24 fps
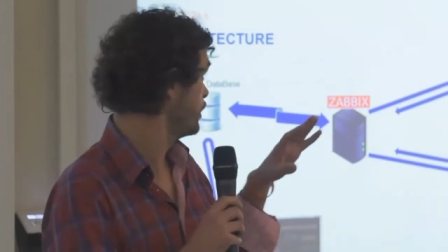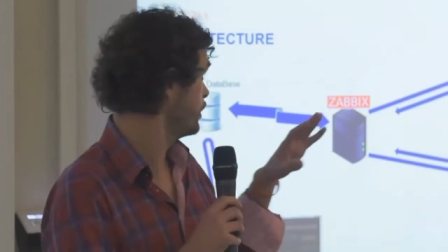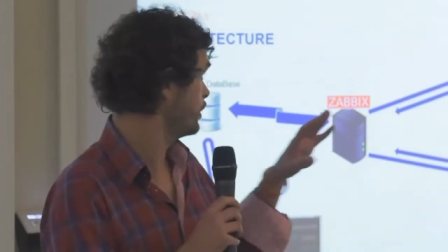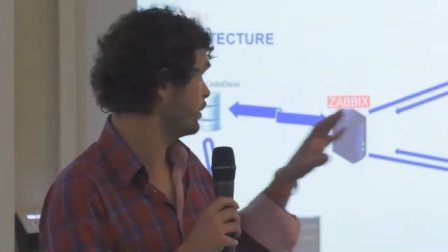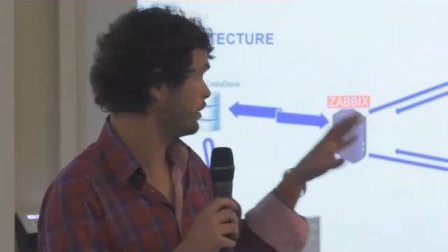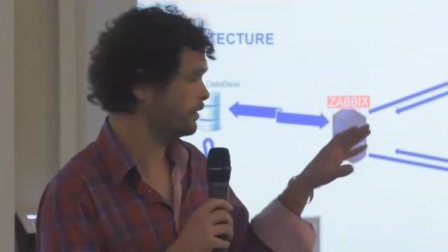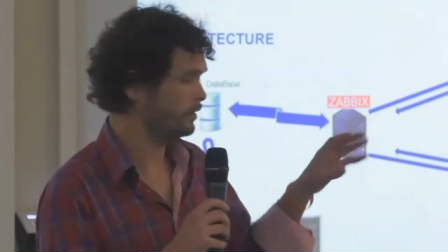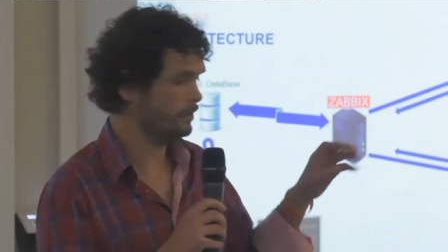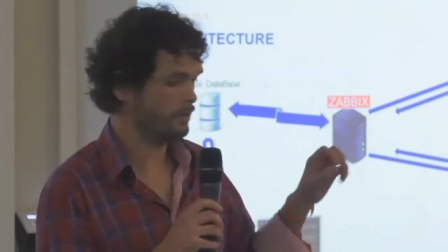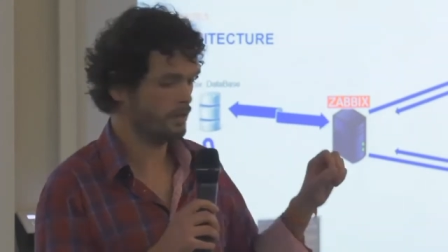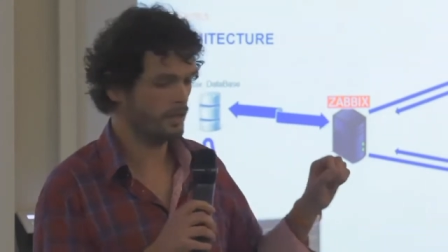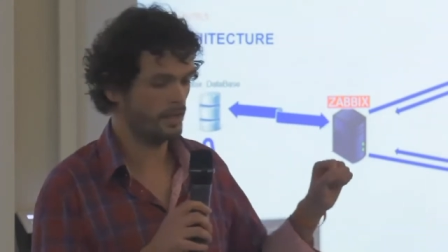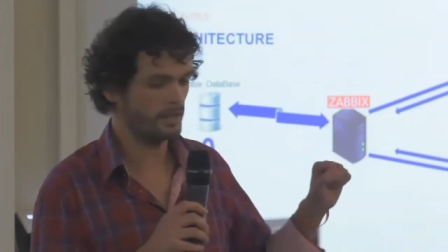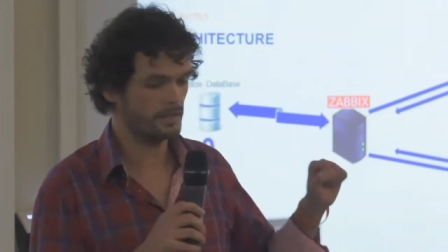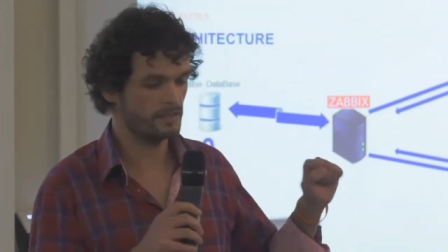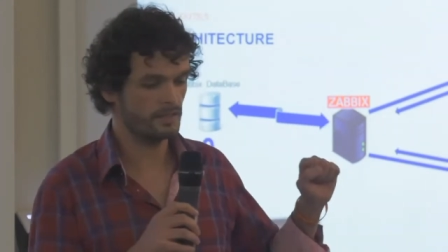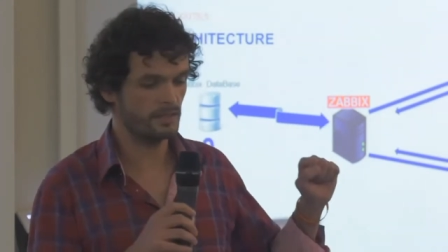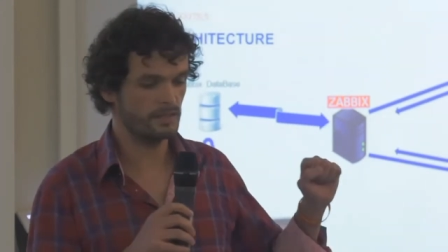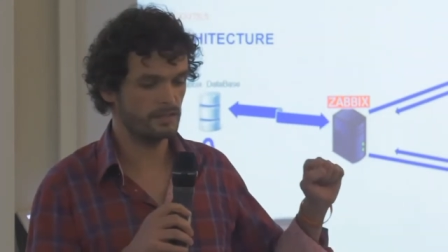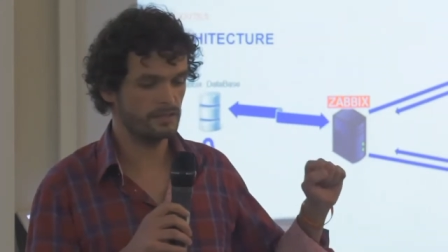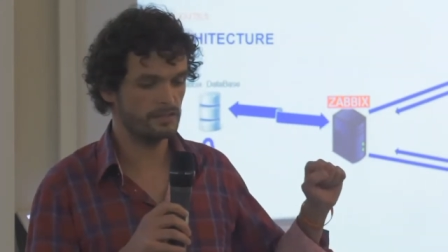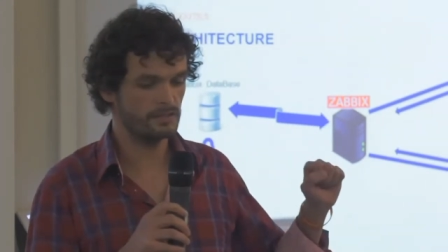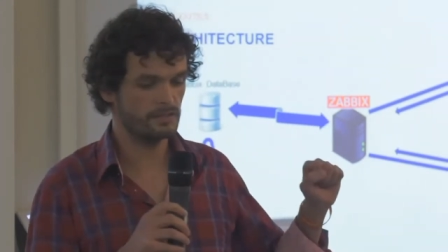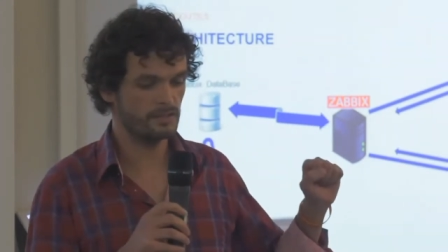euh, la
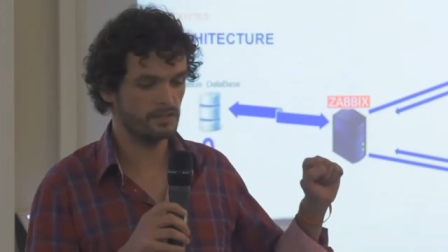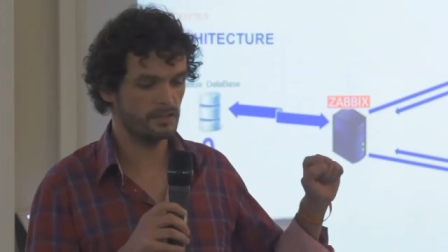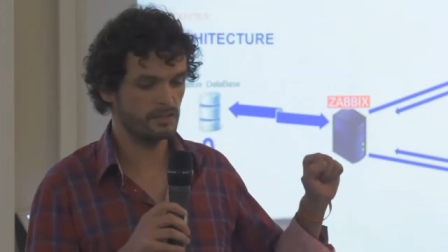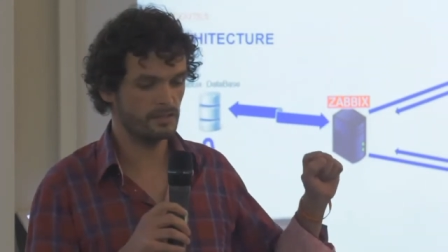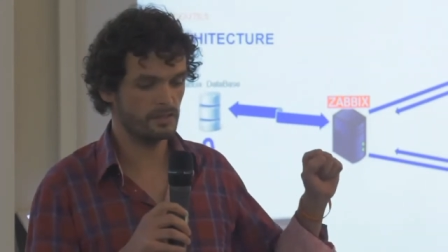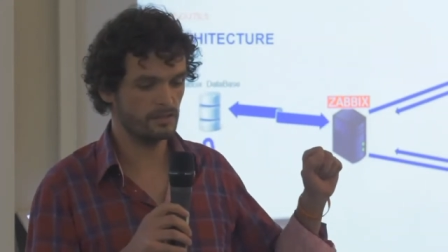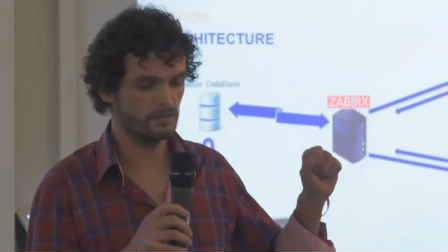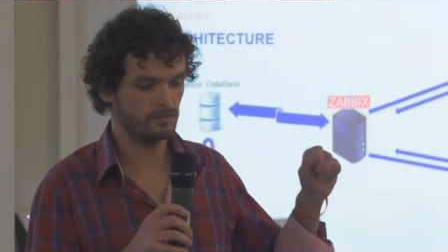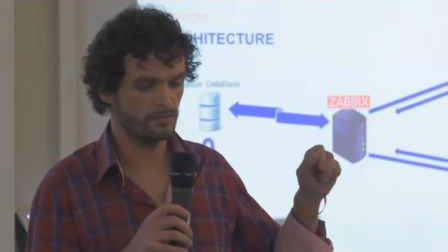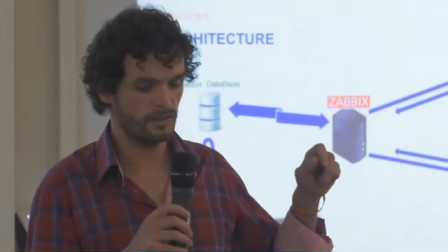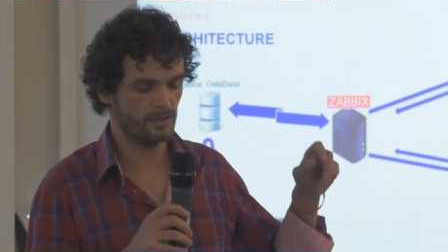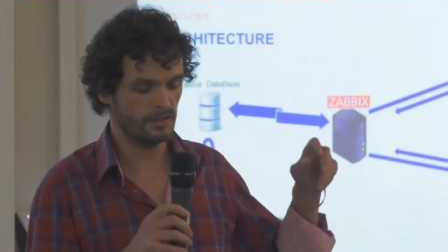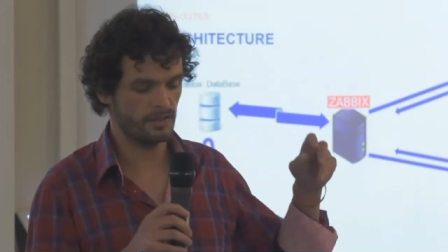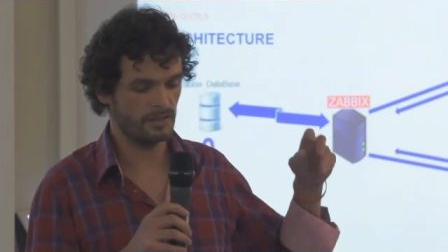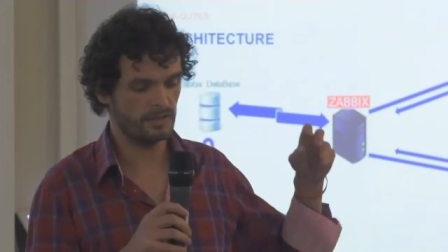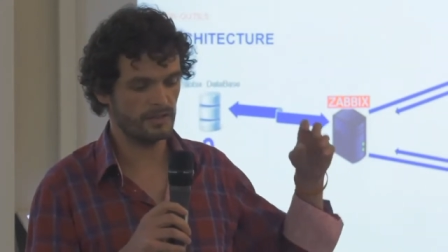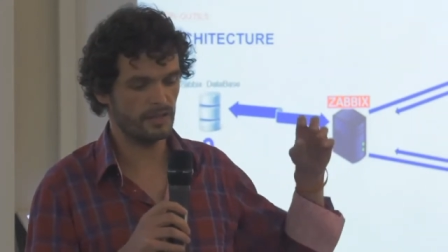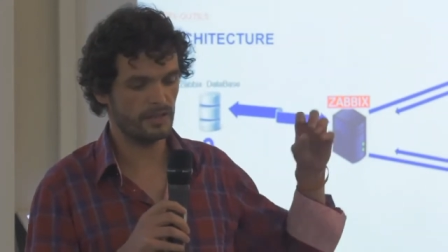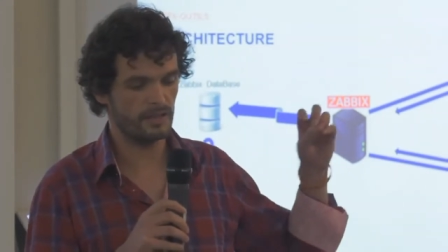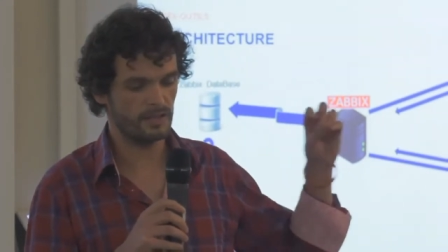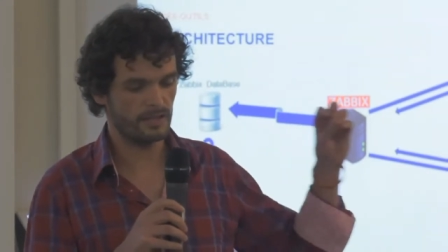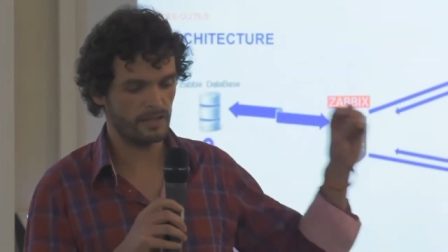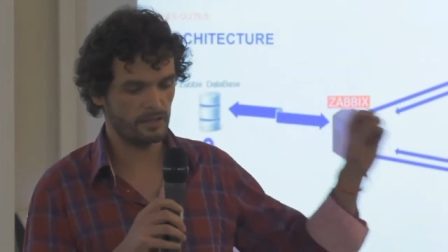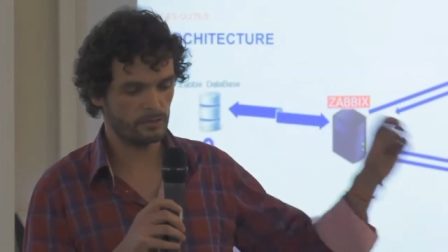qualité, enfin
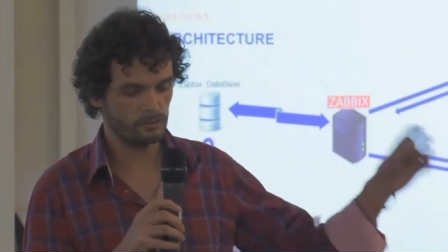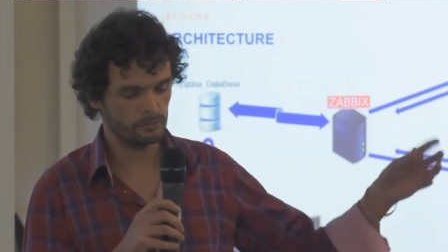la,